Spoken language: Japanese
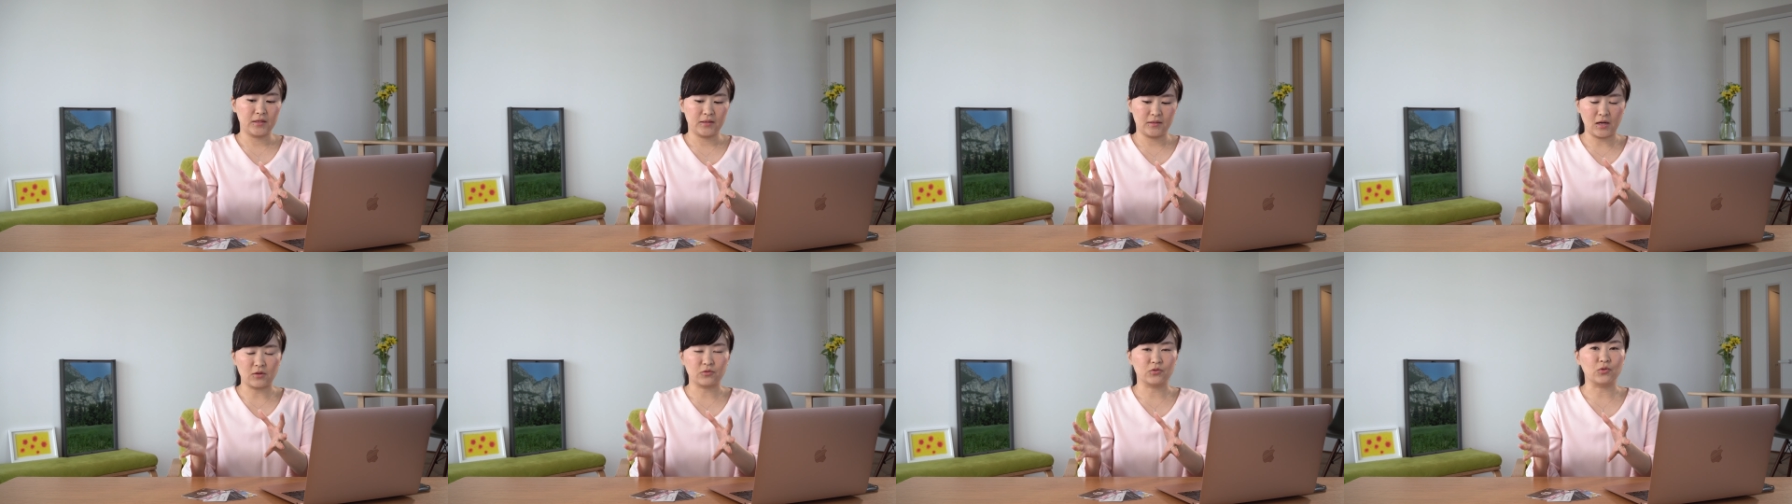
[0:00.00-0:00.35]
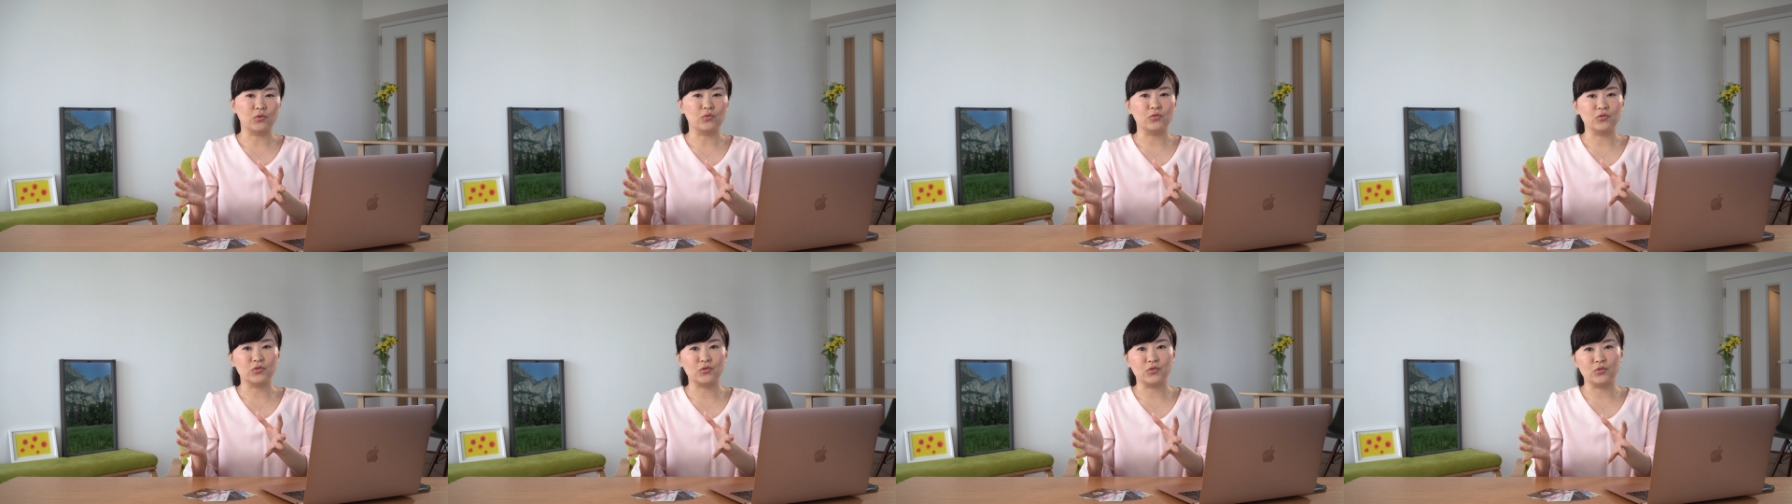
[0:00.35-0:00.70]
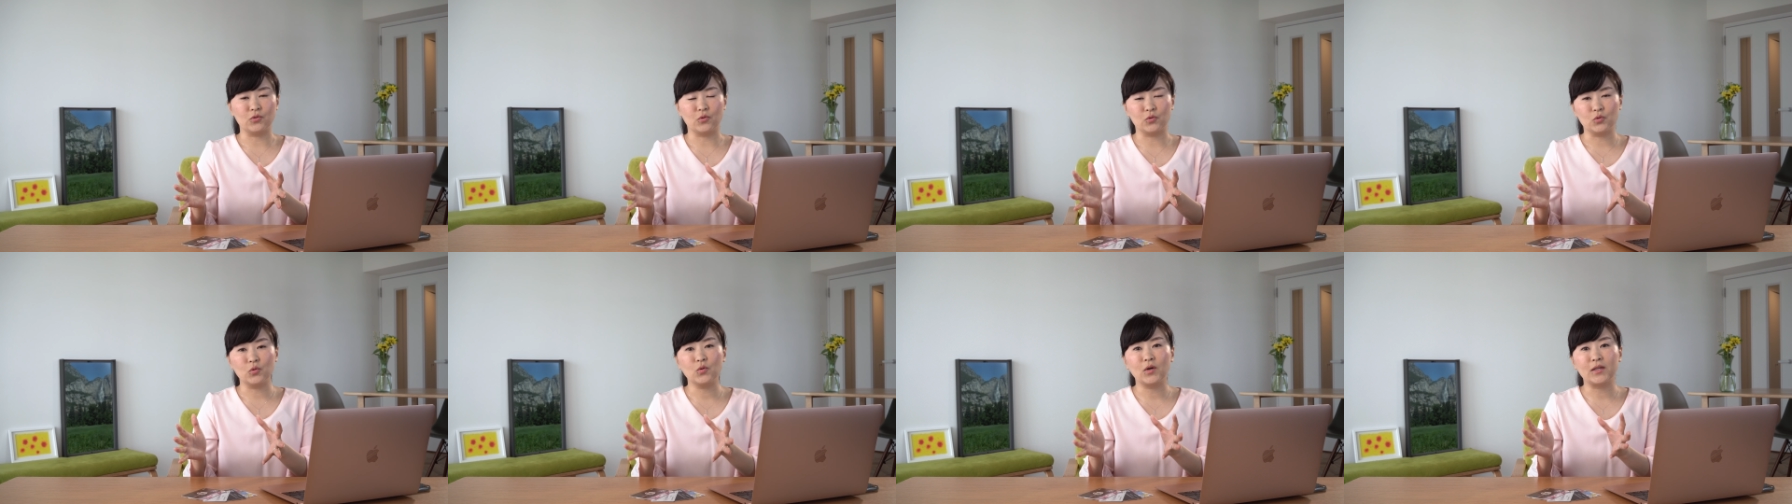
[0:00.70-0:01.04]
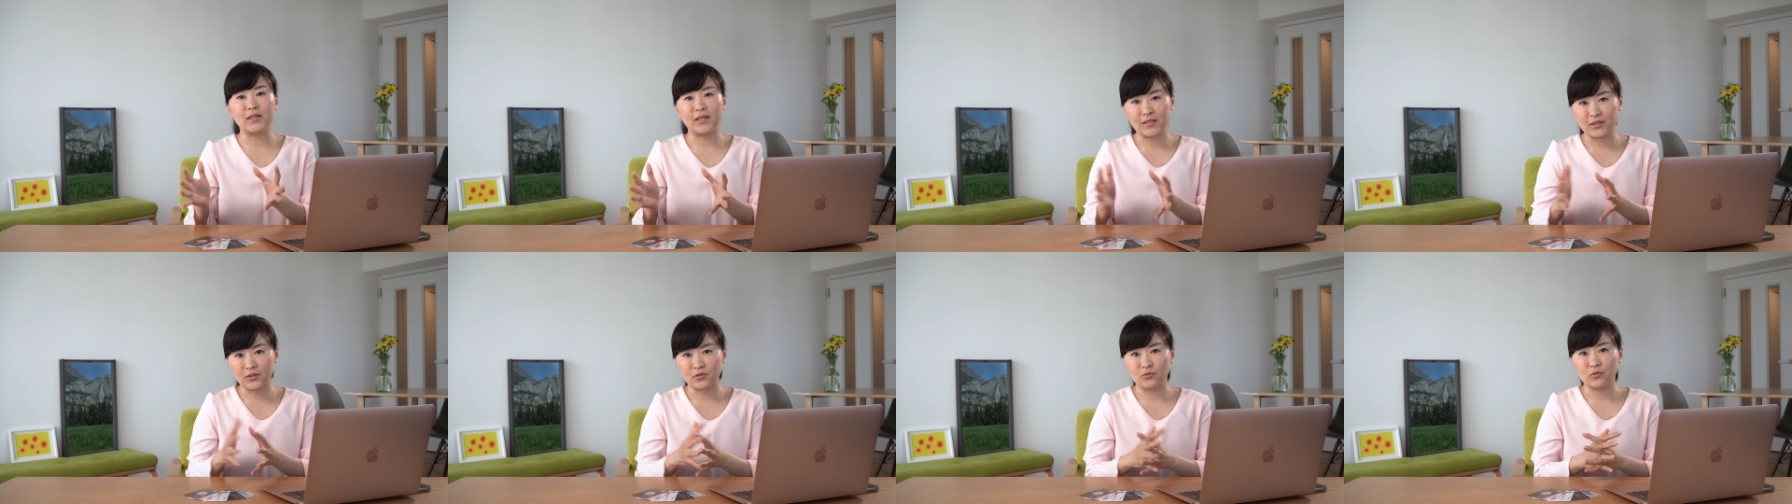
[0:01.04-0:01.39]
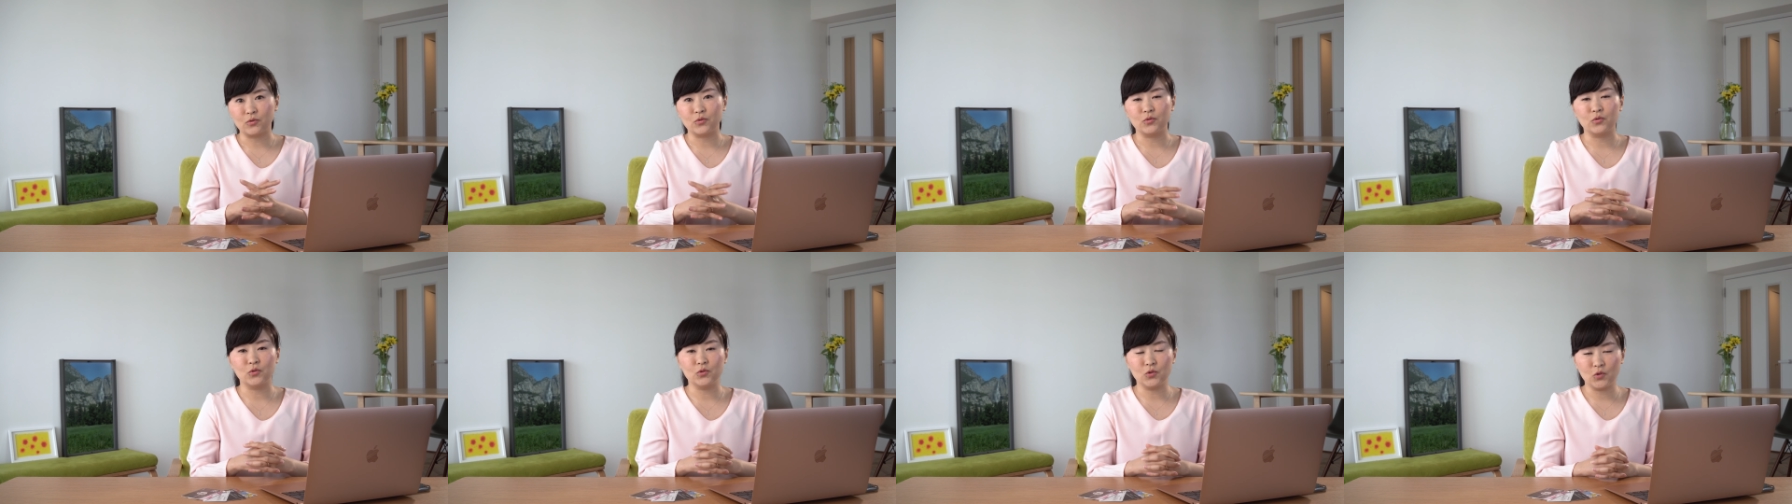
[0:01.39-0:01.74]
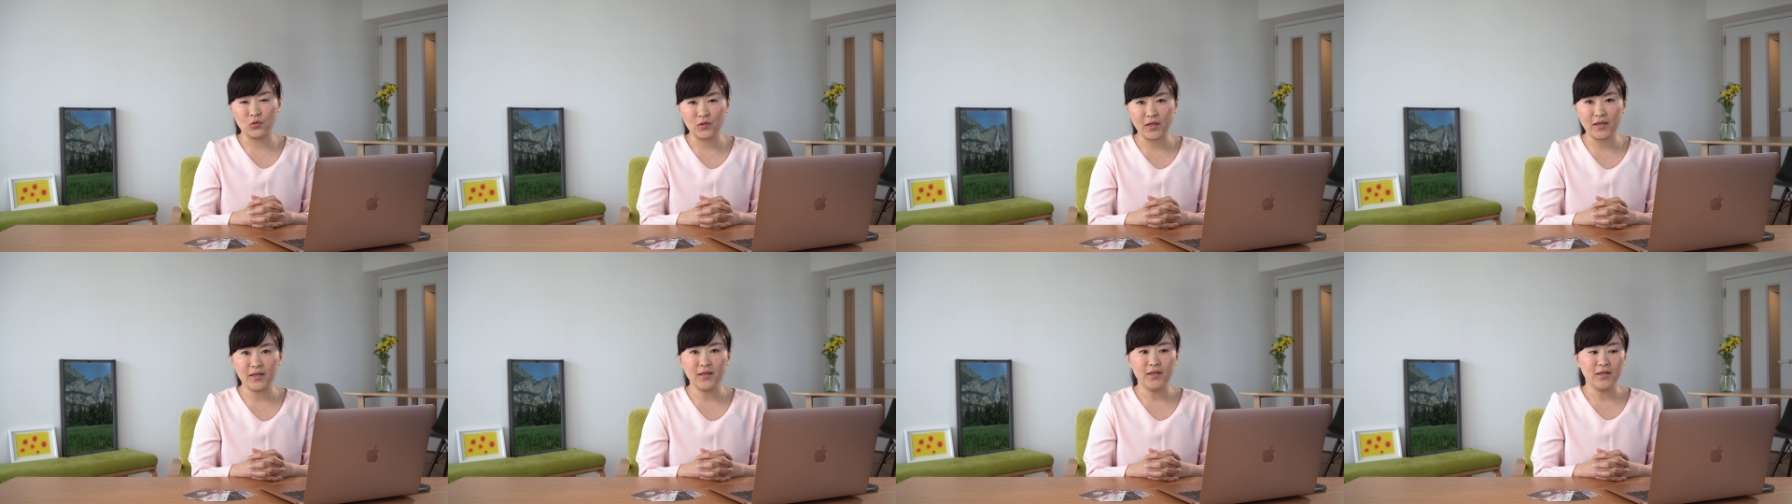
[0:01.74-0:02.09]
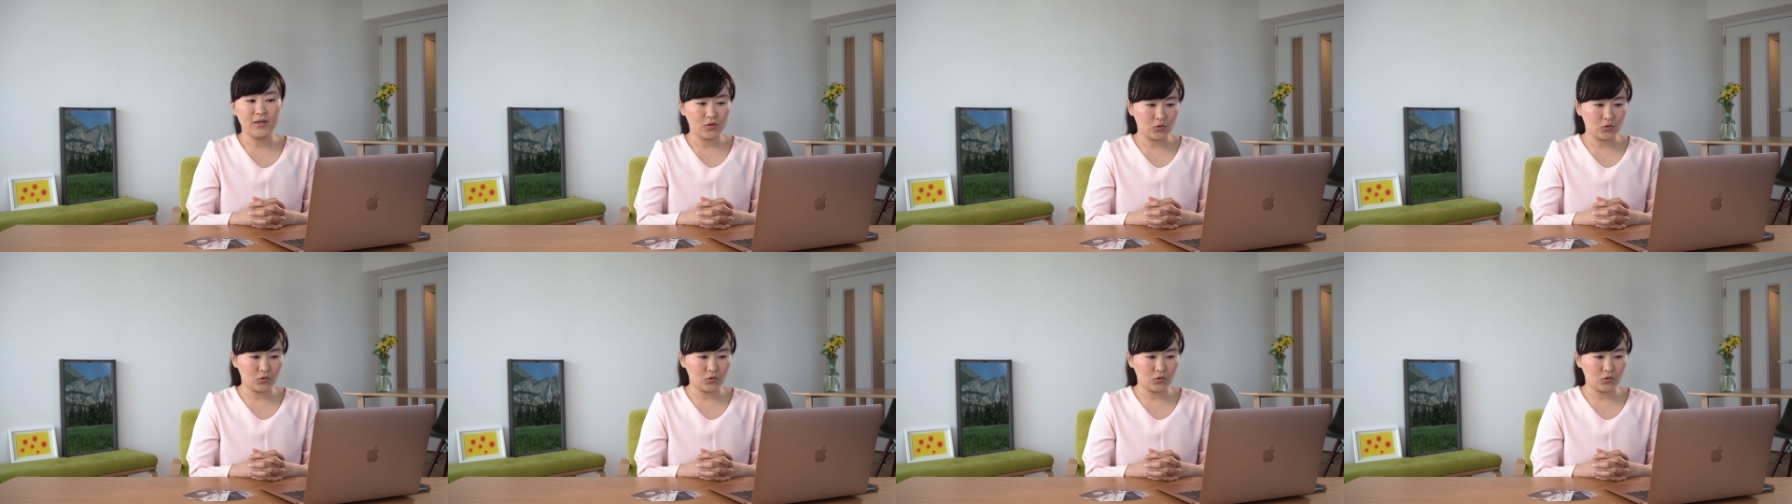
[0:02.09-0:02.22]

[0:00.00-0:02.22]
獲得することができるということで